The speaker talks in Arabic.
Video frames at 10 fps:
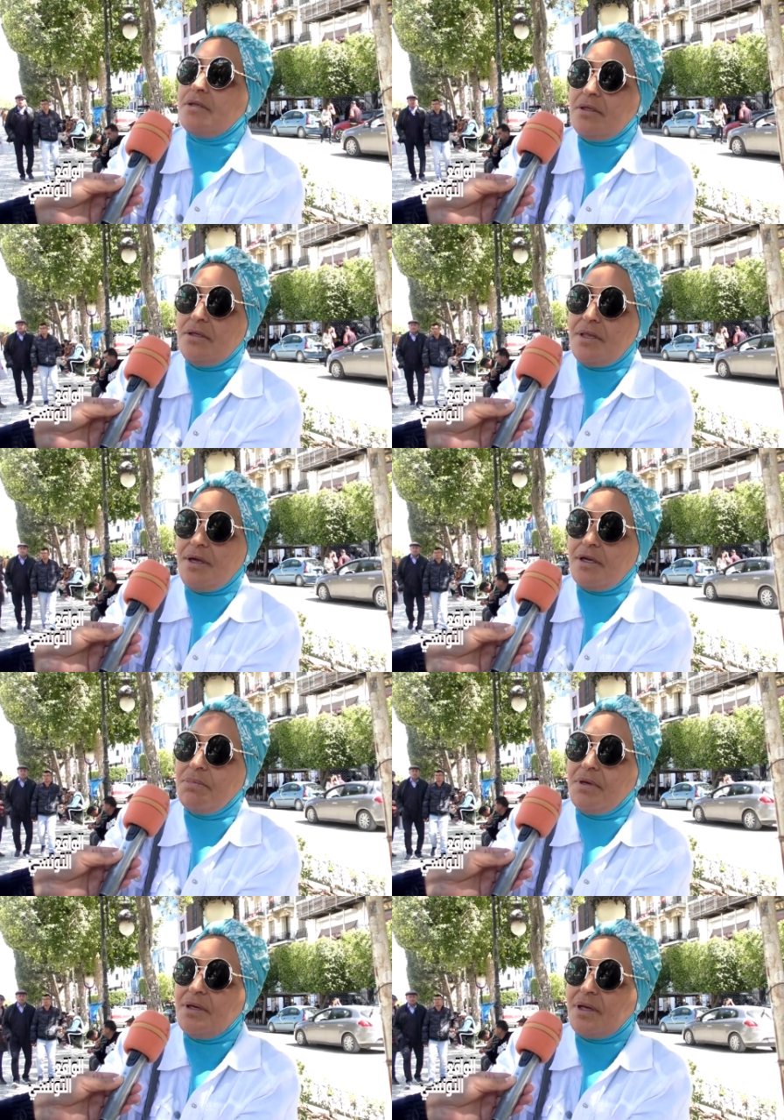يضحك
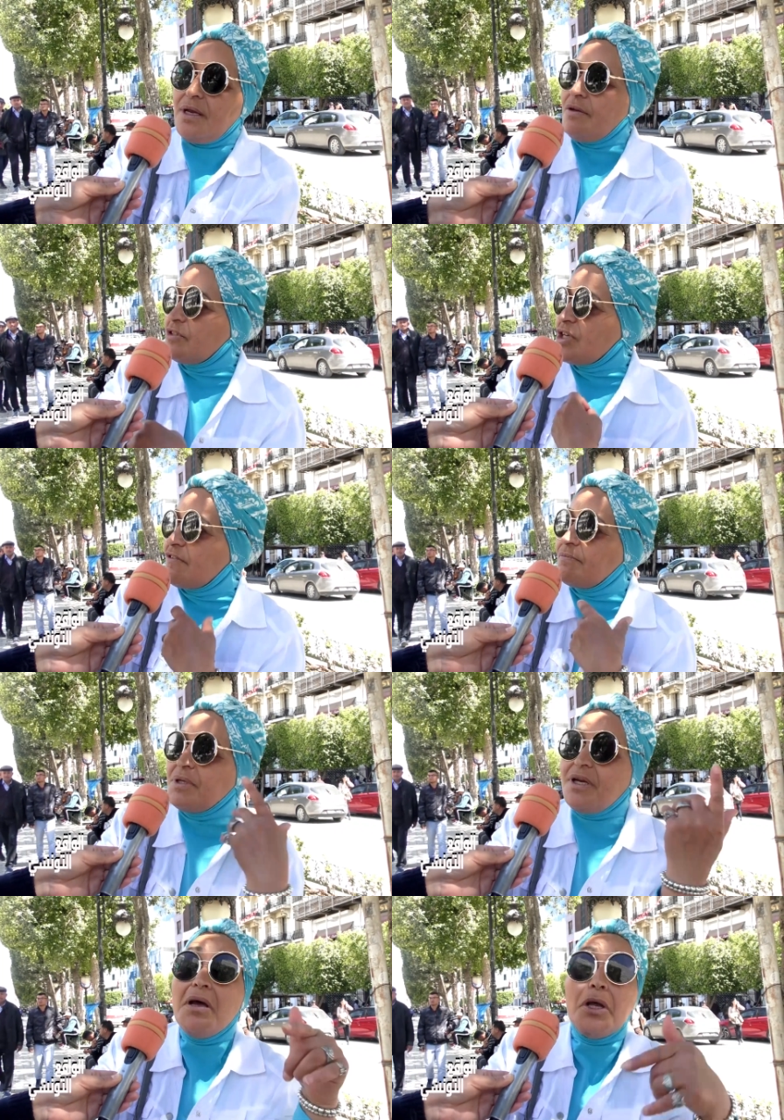يتشرف
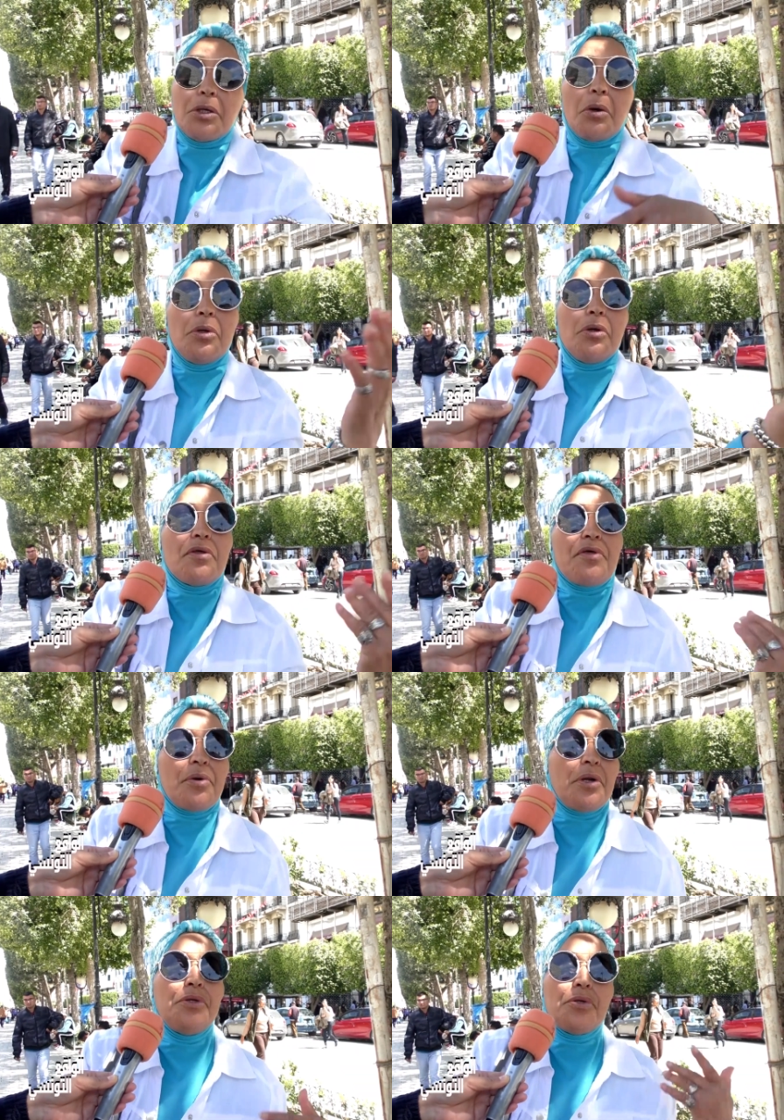بينا تو ولاو
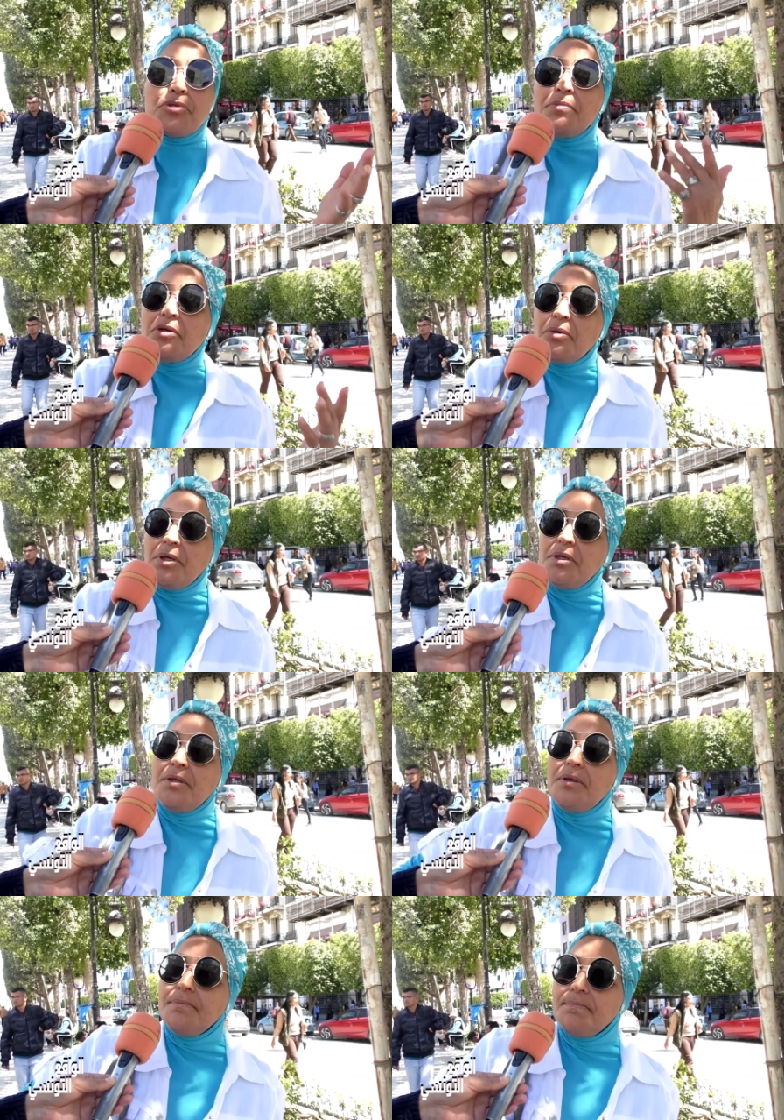يضحكوا علينا ويتمنيكوا
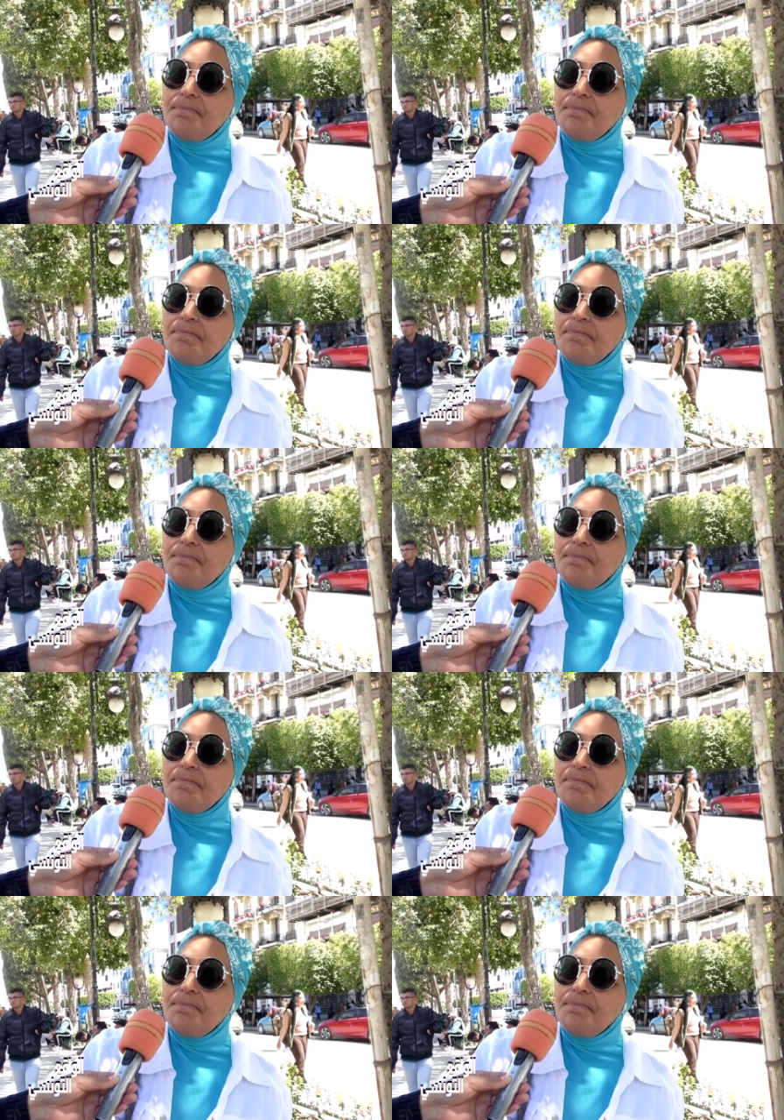علينا